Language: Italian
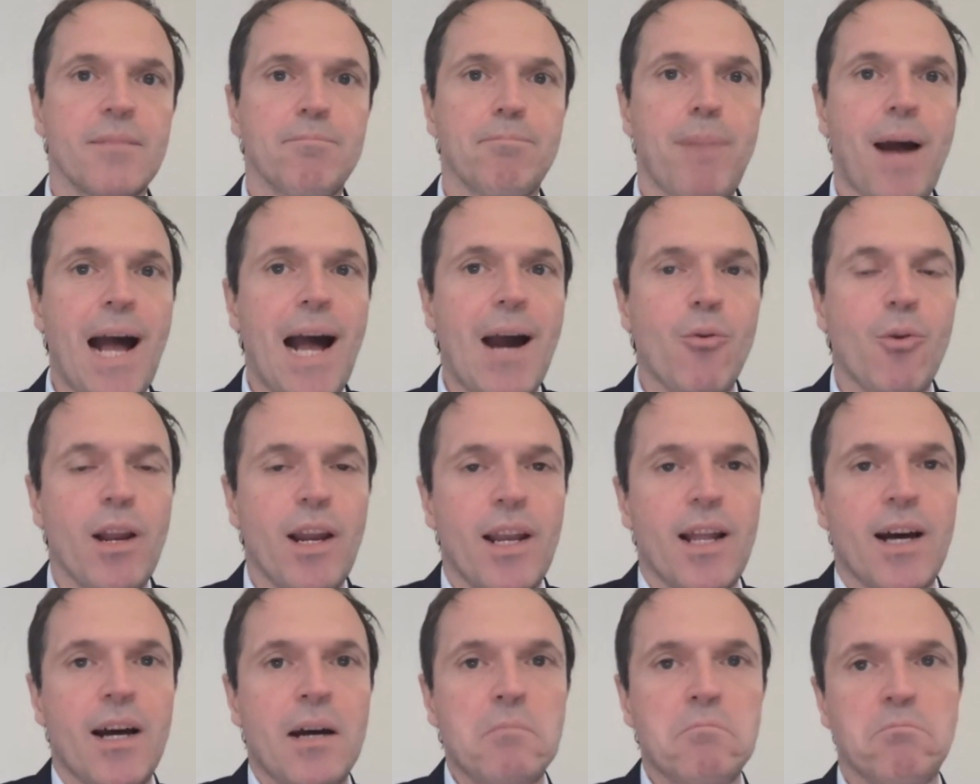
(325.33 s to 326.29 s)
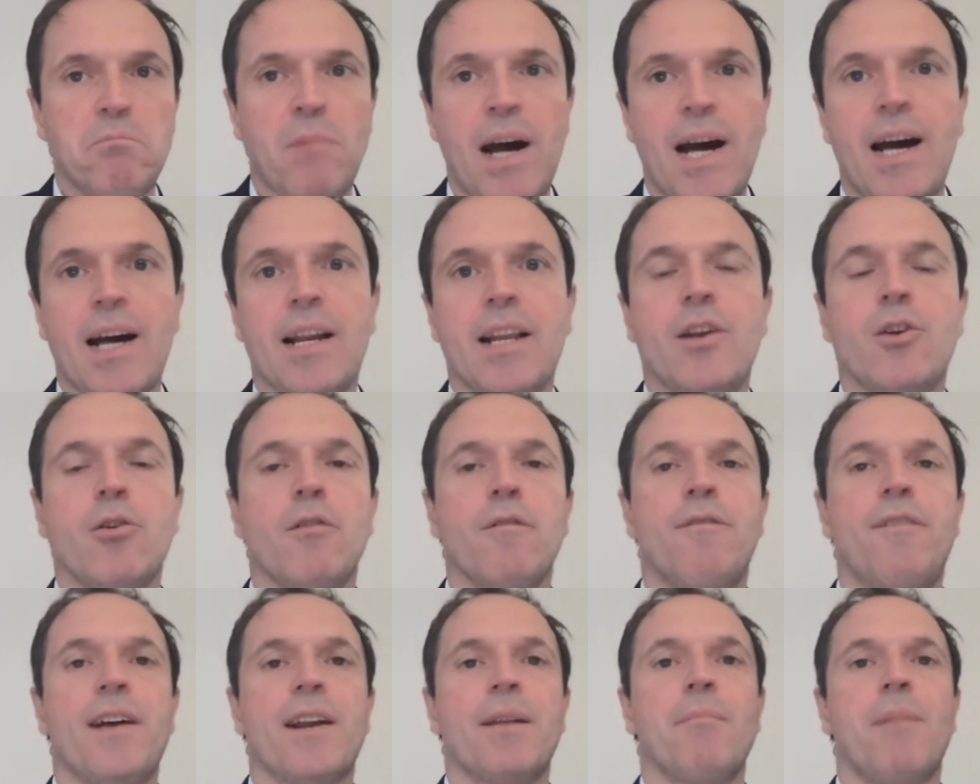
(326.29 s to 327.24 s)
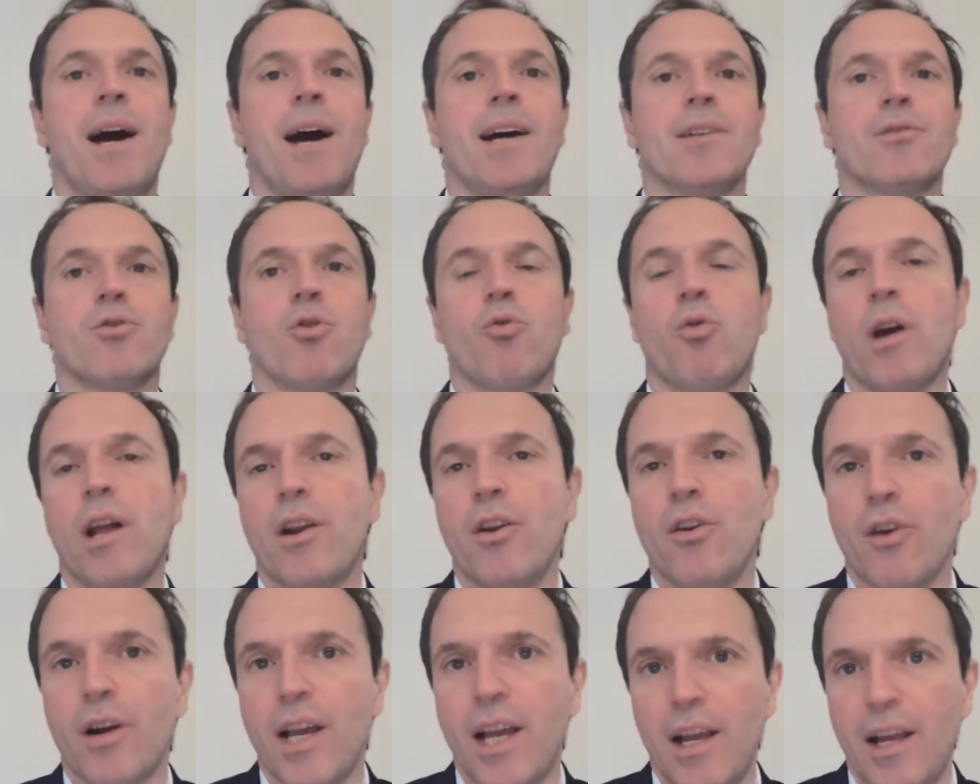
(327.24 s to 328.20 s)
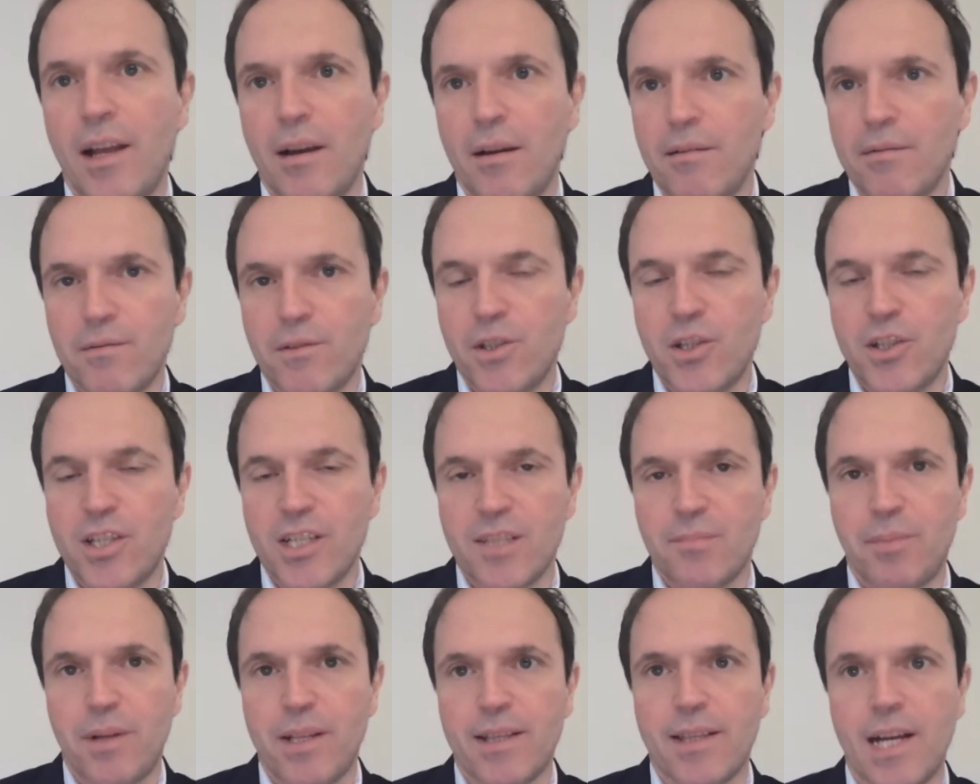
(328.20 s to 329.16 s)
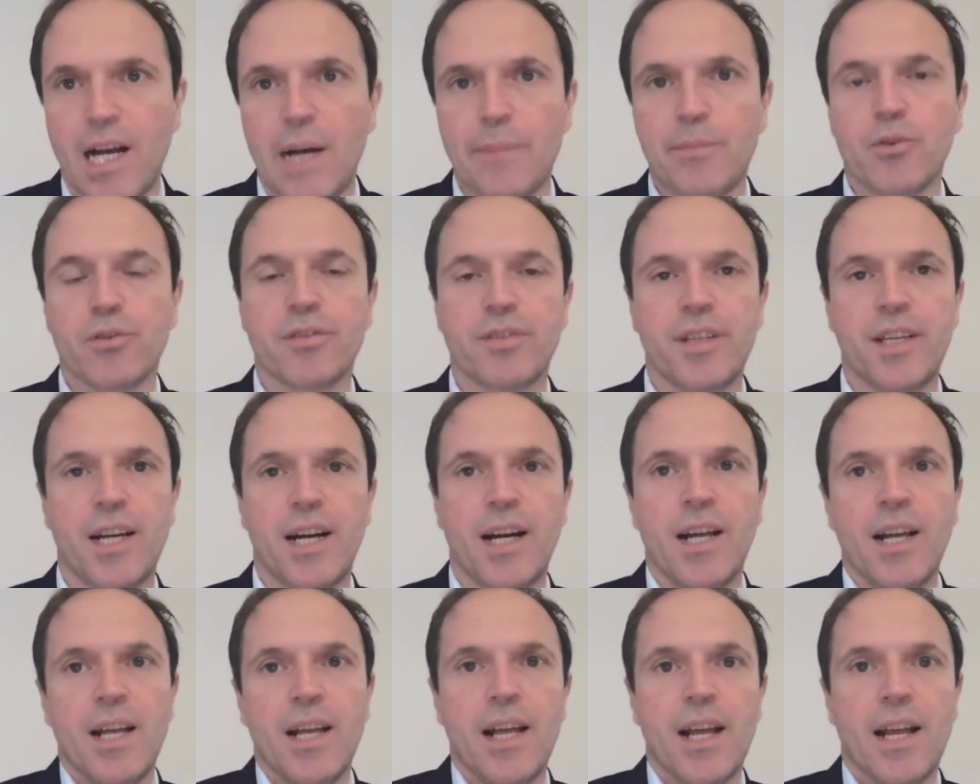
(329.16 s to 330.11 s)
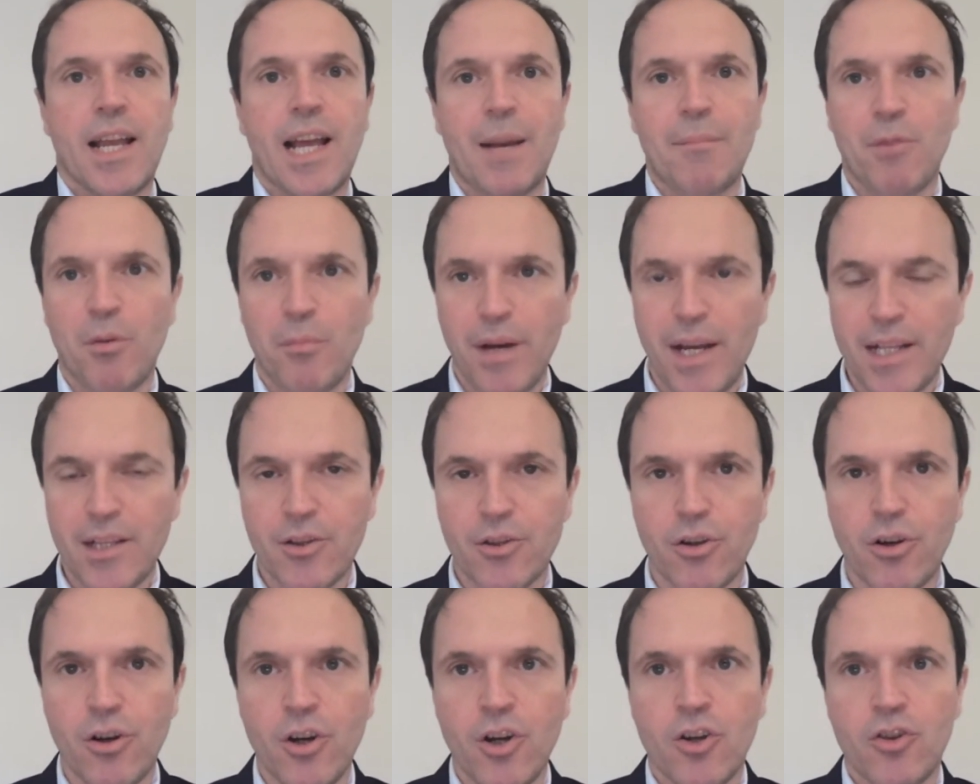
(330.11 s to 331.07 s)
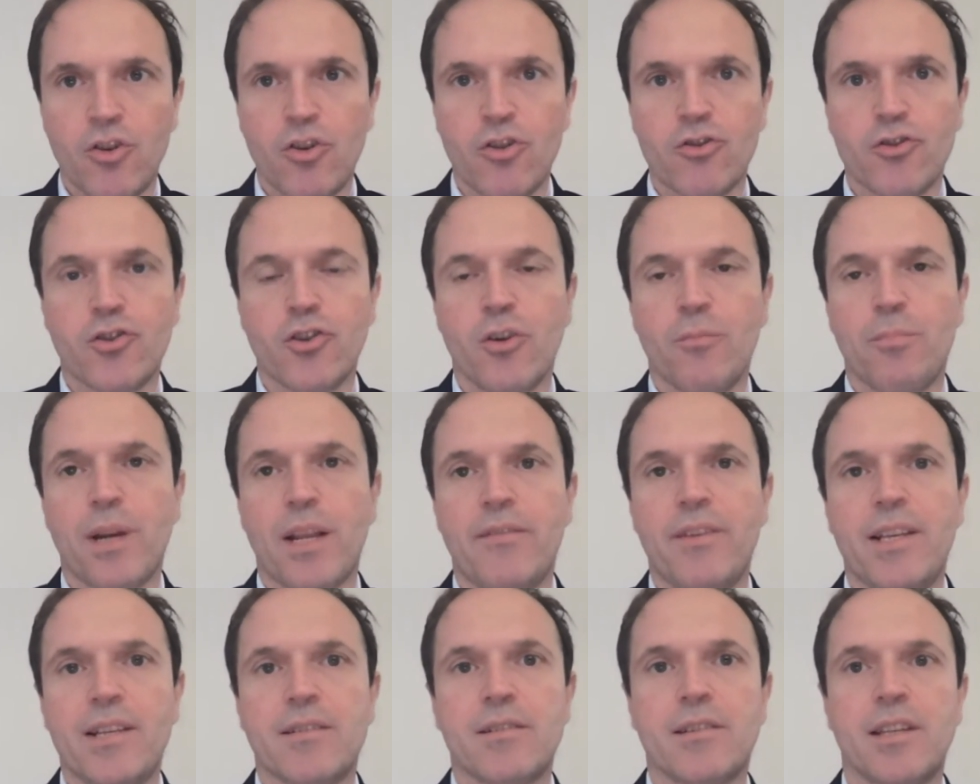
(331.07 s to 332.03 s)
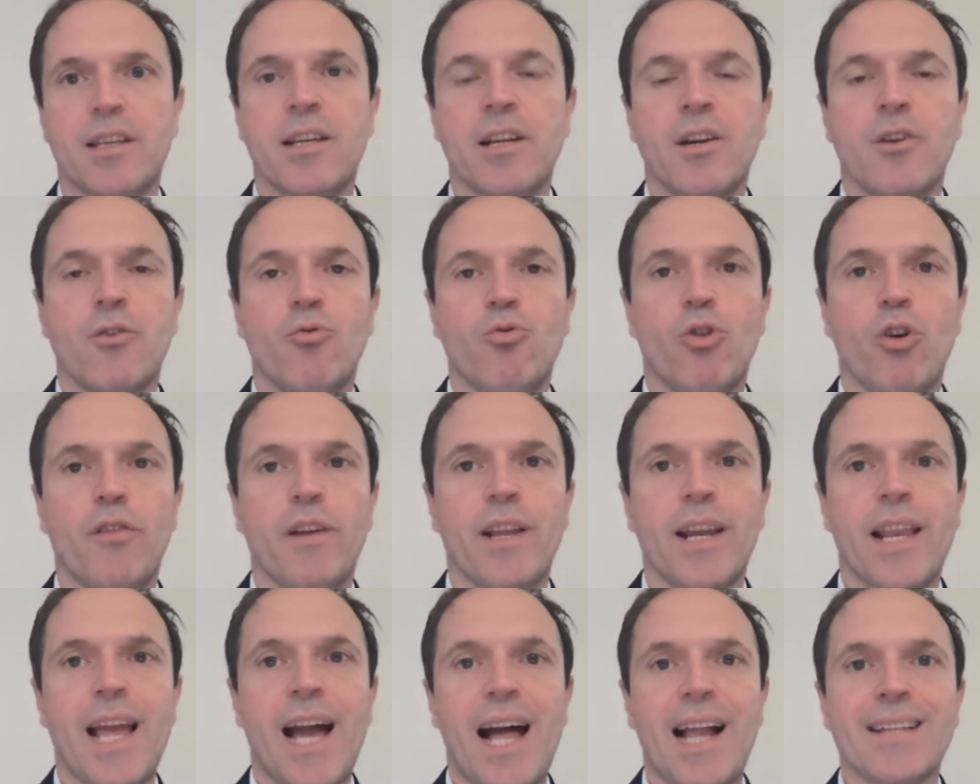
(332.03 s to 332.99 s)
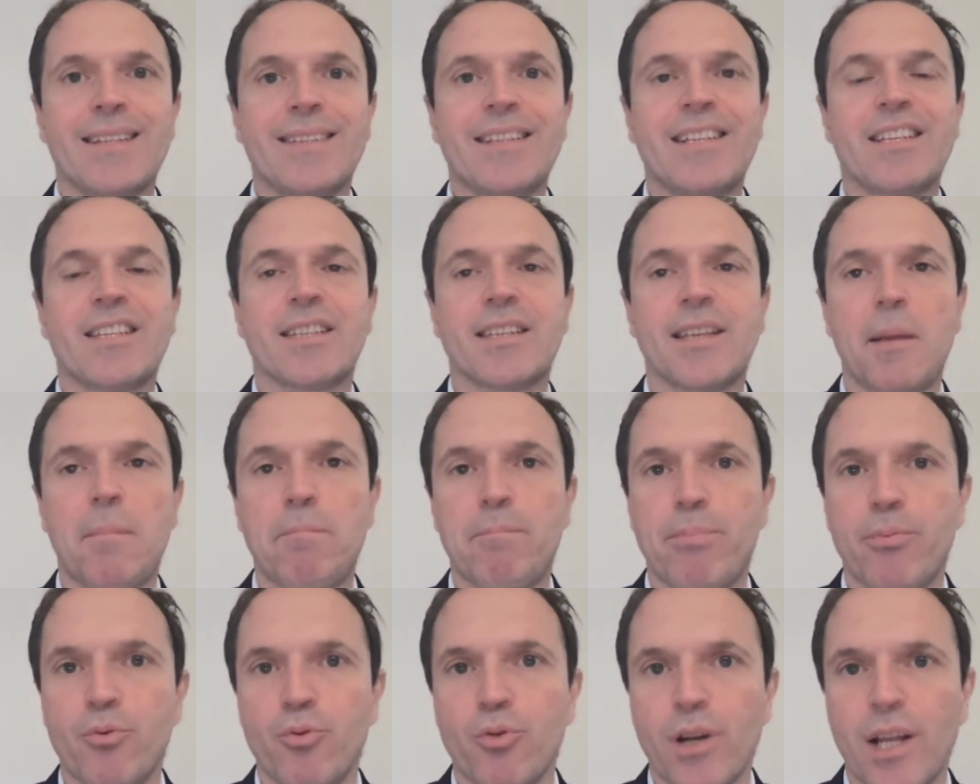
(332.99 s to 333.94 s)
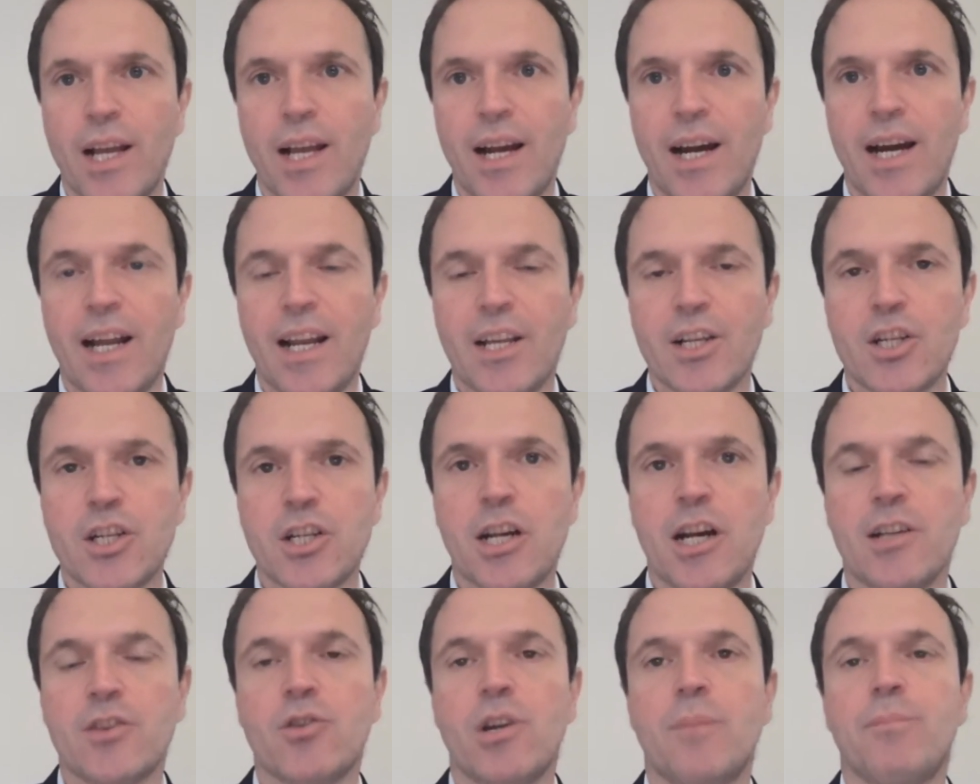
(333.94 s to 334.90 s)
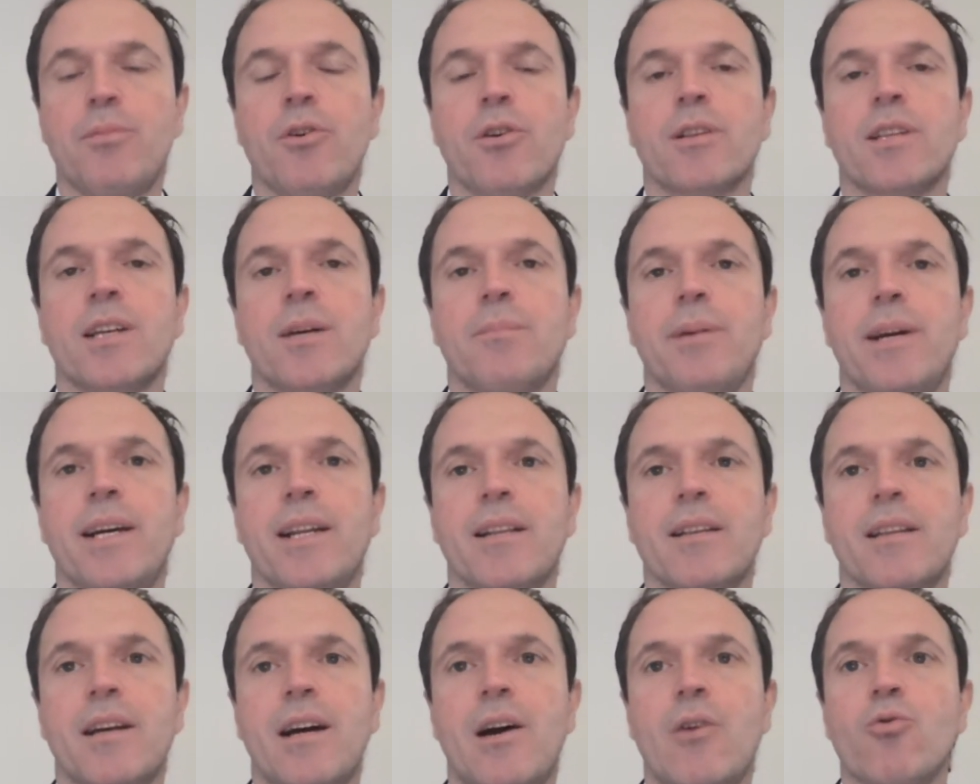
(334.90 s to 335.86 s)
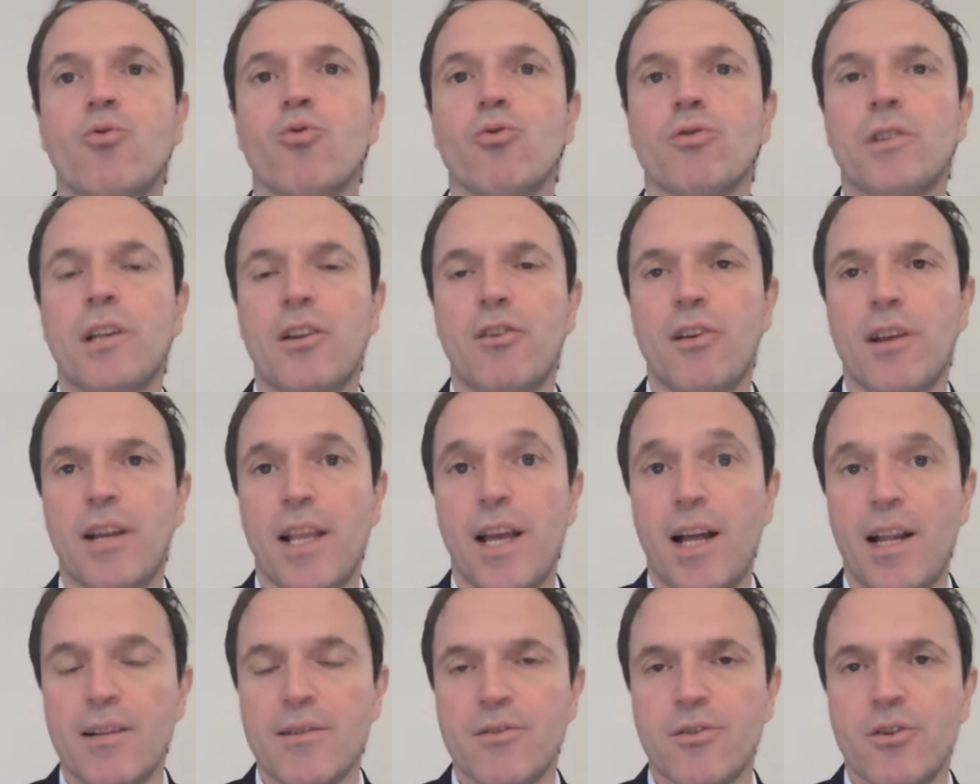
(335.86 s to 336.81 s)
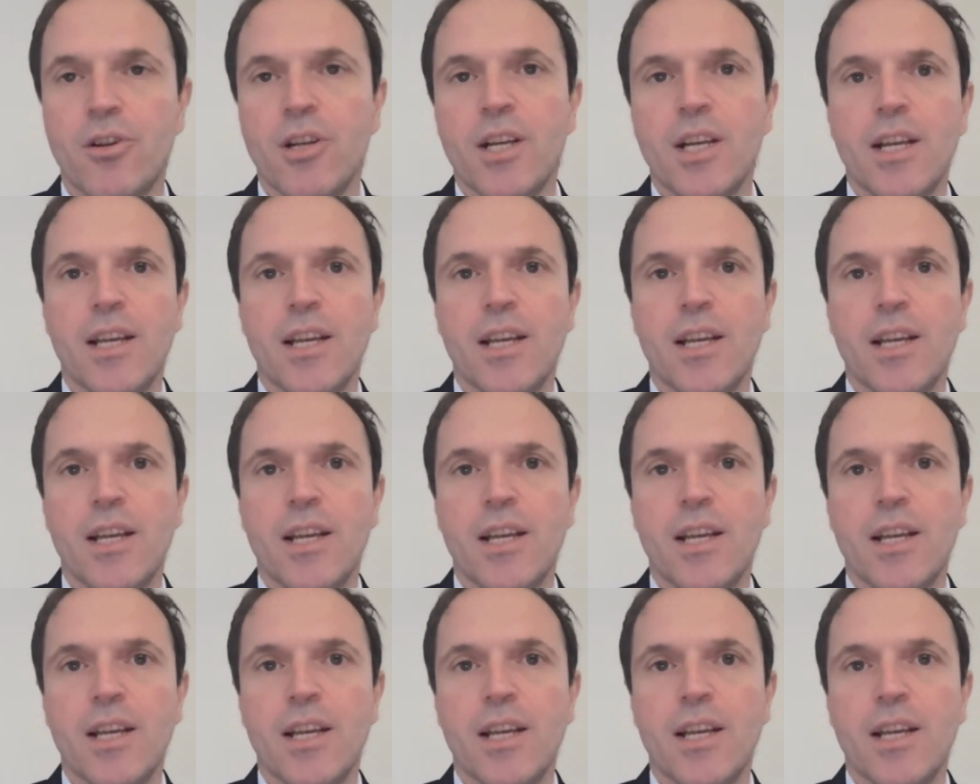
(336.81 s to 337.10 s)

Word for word: Powell ha, ha, riconfermato quello che uh, ci si aspettava, ossia che al momento non sono previsti nuovi rialzi, seppure ha lasciato la porta aperta a un ulteriore rialzo.